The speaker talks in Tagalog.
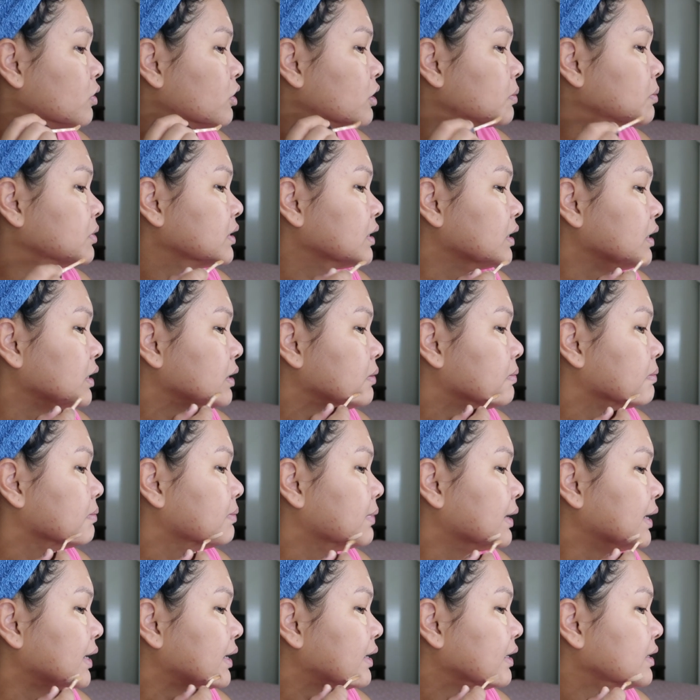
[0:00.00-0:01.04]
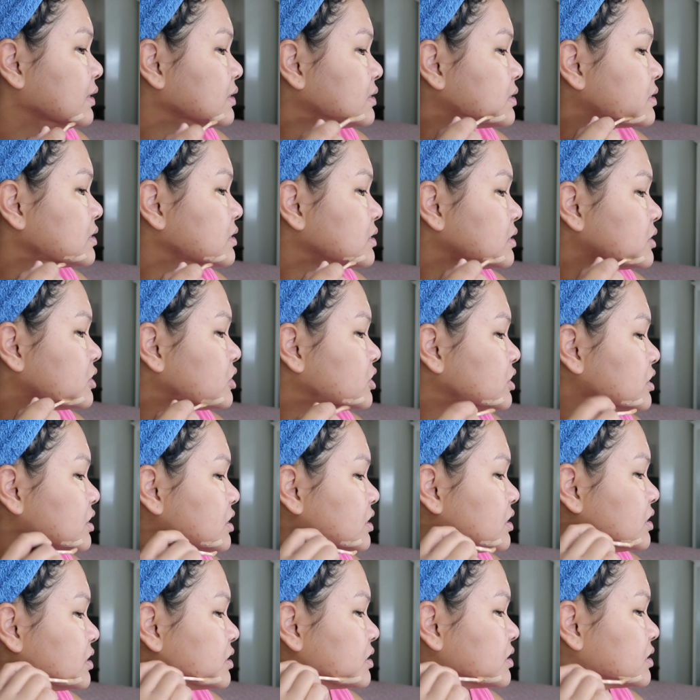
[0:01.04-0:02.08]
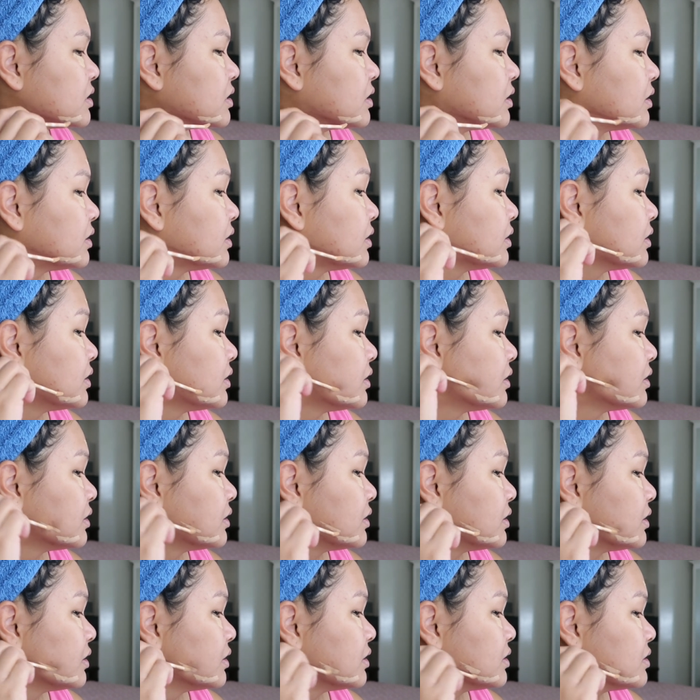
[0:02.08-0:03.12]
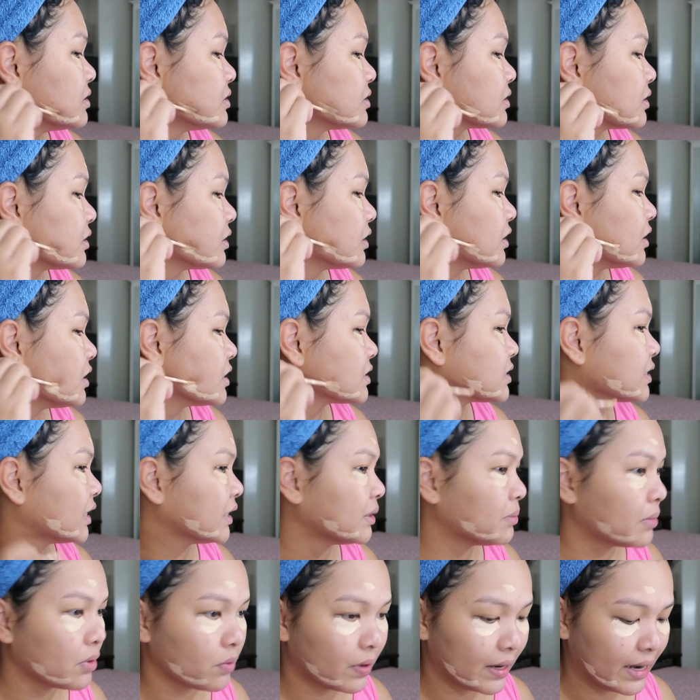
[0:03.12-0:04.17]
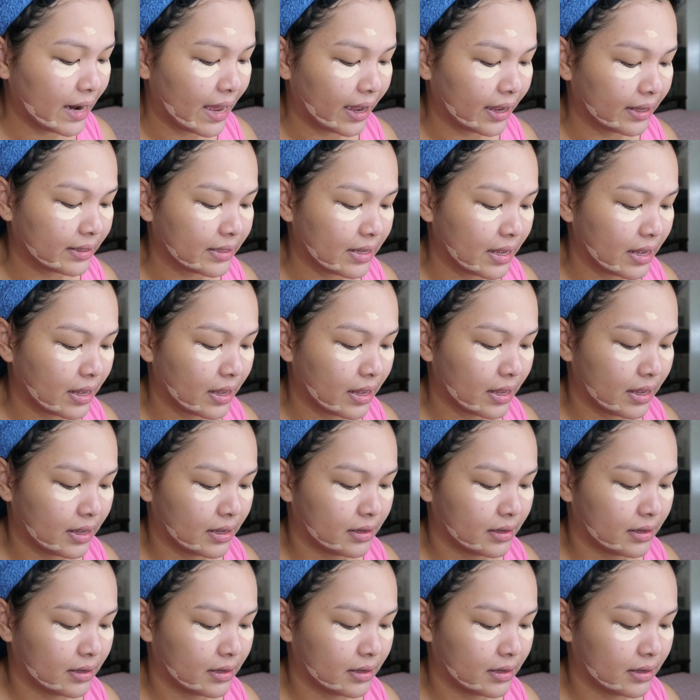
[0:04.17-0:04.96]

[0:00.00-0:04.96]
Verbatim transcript: Hormonal imbalance, shiz ko. Sana mawala ka na.